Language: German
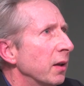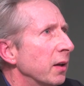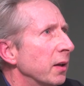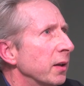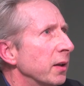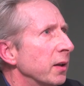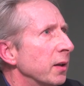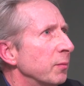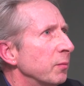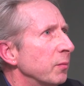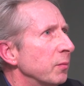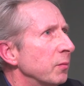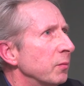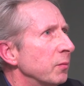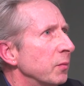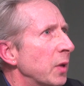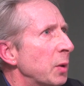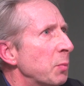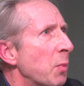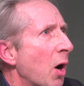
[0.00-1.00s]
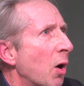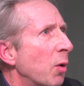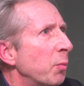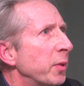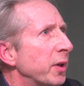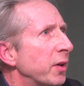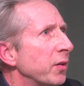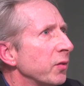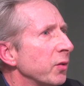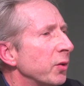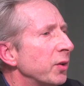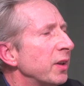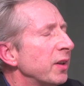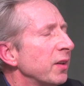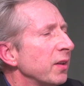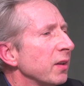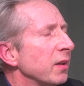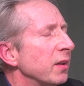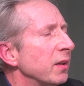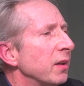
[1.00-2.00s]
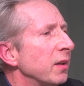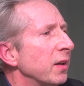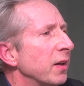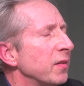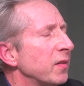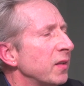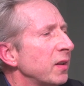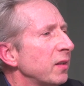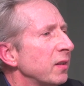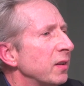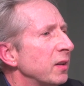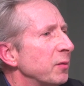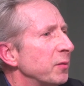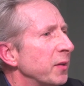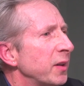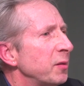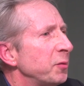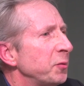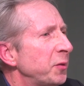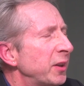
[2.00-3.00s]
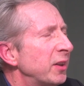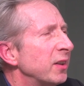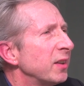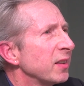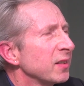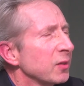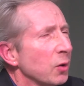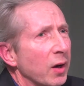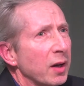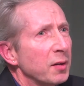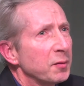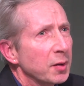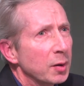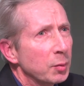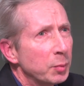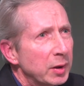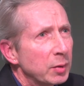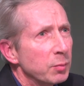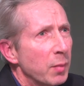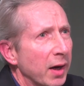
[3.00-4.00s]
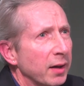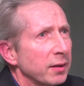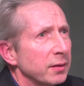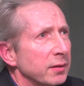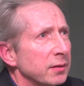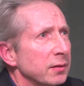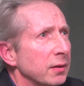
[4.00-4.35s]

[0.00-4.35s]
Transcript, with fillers: Ähm, Im Augenblick ist noch nicht ersichtlich, weil viele das auch einfach mitmachen.